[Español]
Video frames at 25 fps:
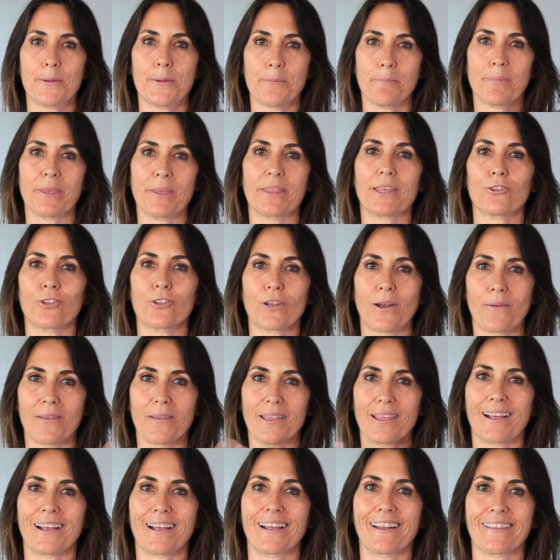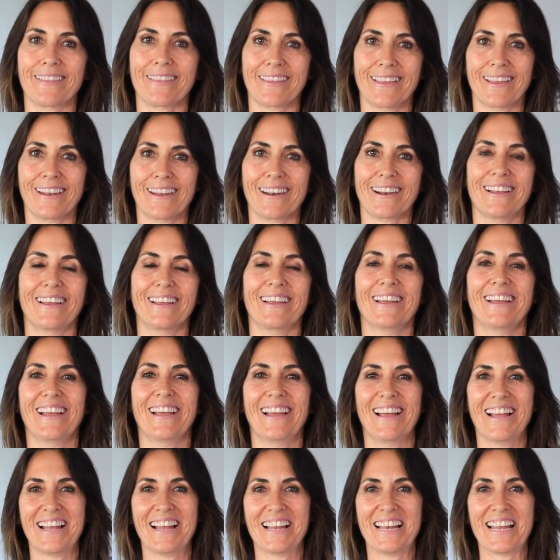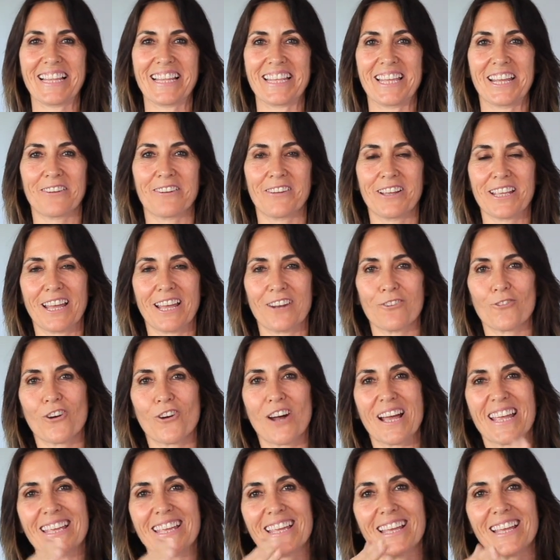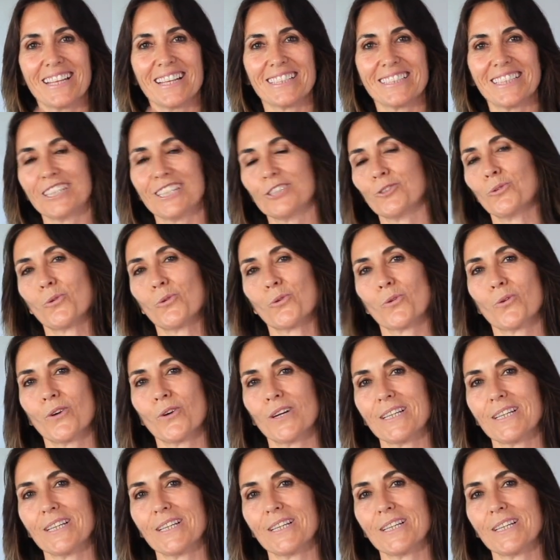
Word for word: empieza otra vez a crecer la hierba, ya no hay ese surco,